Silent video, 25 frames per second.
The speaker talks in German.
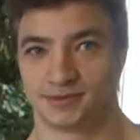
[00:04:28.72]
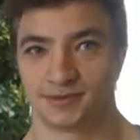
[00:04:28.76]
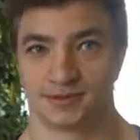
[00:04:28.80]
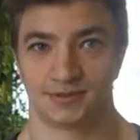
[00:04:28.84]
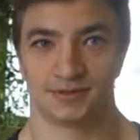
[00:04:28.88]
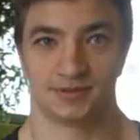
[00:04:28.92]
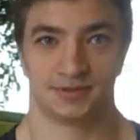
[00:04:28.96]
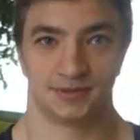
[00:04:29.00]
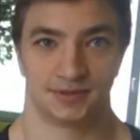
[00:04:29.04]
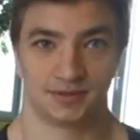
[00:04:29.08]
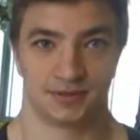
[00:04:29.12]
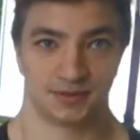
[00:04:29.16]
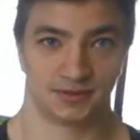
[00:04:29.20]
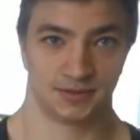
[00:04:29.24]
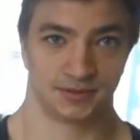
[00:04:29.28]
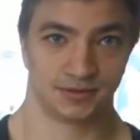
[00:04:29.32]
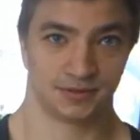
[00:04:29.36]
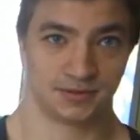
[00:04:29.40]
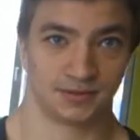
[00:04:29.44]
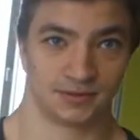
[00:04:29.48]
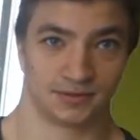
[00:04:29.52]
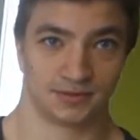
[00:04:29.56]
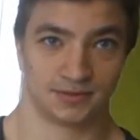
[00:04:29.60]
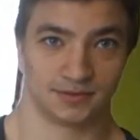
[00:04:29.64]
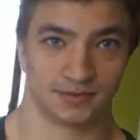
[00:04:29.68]
Ja, der
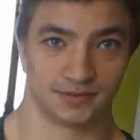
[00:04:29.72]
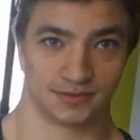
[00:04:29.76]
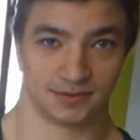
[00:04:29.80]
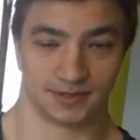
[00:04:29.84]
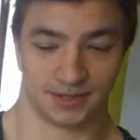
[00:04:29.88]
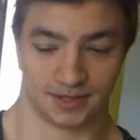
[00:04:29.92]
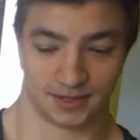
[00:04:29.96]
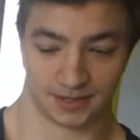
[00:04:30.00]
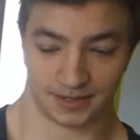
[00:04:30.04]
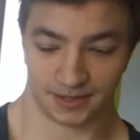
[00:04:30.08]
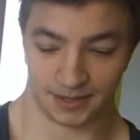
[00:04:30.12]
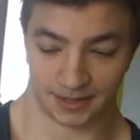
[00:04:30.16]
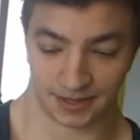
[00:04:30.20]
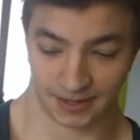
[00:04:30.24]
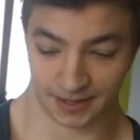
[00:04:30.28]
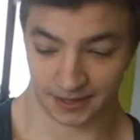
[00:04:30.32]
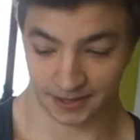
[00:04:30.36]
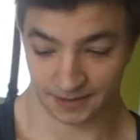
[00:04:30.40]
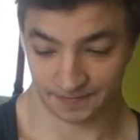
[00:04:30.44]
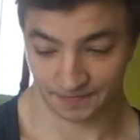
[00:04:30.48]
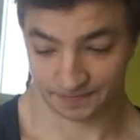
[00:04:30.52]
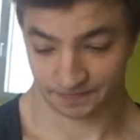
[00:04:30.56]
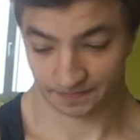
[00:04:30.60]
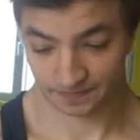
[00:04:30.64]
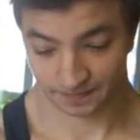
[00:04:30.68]
leider verstorben ja, ist. leider.
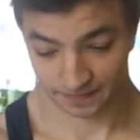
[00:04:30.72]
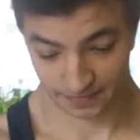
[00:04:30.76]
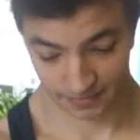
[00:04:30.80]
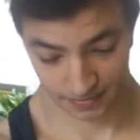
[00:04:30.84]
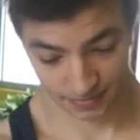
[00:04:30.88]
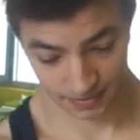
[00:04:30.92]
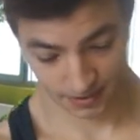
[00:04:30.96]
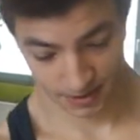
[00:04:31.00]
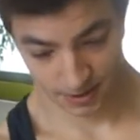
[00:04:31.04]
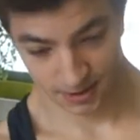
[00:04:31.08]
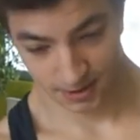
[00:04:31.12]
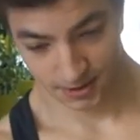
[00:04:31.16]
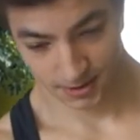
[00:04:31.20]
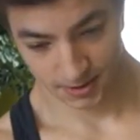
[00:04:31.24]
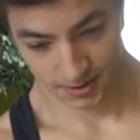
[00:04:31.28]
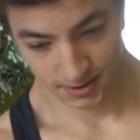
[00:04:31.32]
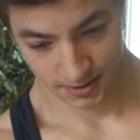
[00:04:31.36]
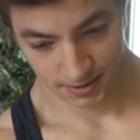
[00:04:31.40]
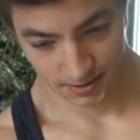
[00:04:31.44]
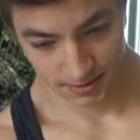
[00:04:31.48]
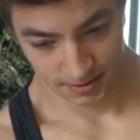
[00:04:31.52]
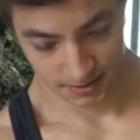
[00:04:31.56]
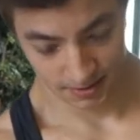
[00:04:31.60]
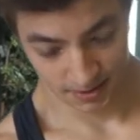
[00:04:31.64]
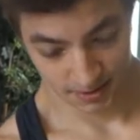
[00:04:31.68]

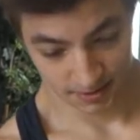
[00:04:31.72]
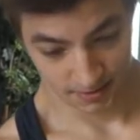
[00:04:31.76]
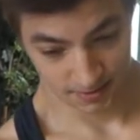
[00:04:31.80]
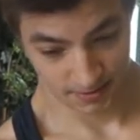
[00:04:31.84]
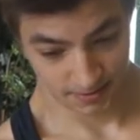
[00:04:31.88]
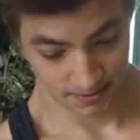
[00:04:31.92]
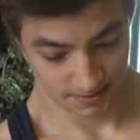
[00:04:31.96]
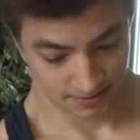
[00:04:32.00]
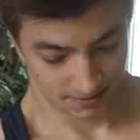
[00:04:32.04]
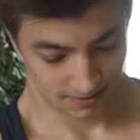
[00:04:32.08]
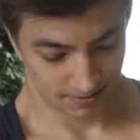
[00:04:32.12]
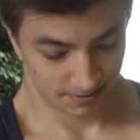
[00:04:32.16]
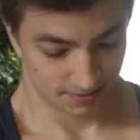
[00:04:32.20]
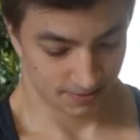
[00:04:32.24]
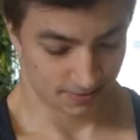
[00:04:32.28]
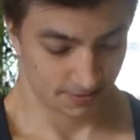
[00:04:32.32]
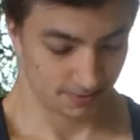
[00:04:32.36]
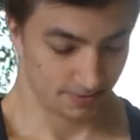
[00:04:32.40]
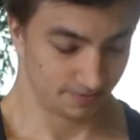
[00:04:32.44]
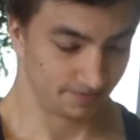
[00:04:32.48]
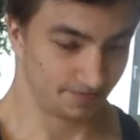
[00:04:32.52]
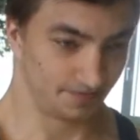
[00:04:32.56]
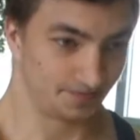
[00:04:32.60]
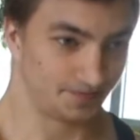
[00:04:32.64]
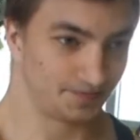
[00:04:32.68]
So, dann knall
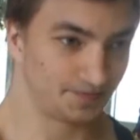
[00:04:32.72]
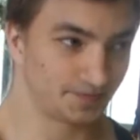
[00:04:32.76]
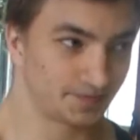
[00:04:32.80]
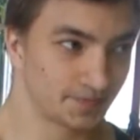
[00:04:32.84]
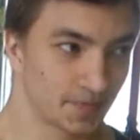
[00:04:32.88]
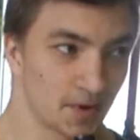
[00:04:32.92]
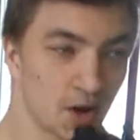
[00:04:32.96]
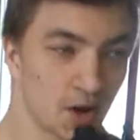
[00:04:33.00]
mal rein.